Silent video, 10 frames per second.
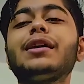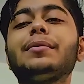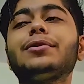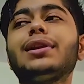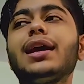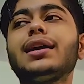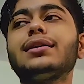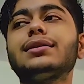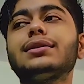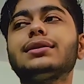भी आपको लाइक
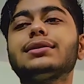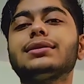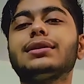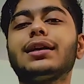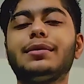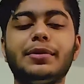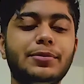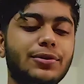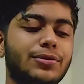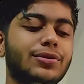अगर मैं
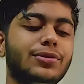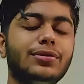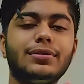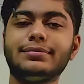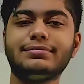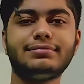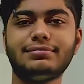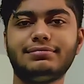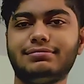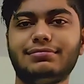बोलूँ तो
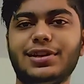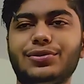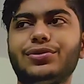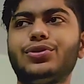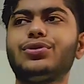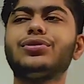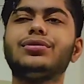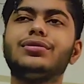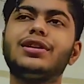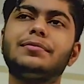यू नो दो
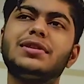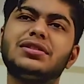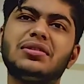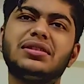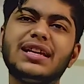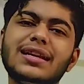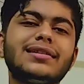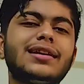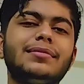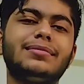छब्बीस सौ तीन
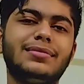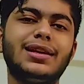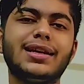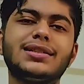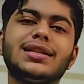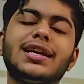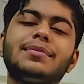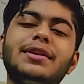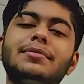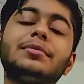हज़ार लेके चलिए
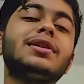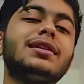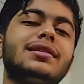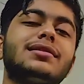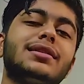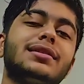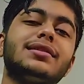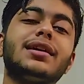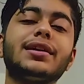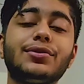मिनिमम तीन हज़ार से
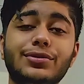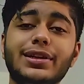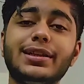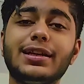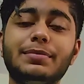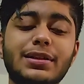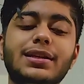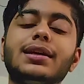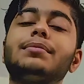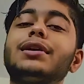स्टार्टिंग हो जाती है पीजी
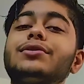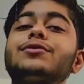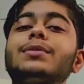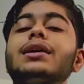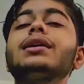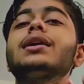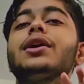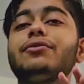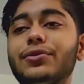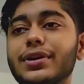की बट उसमें
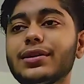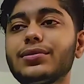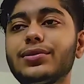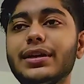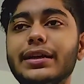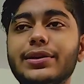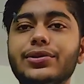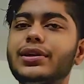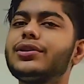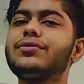फूड इंक्लूडेड नहीं
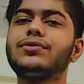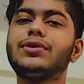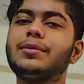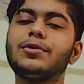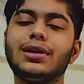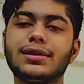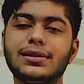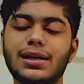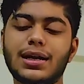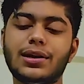होता तो फूड आपको अलग
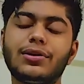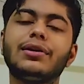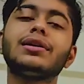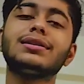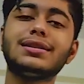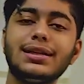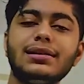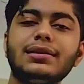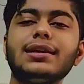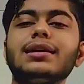से लगाना होगा
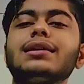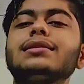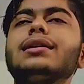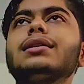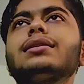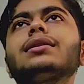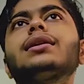स्टिल तीन हज़ार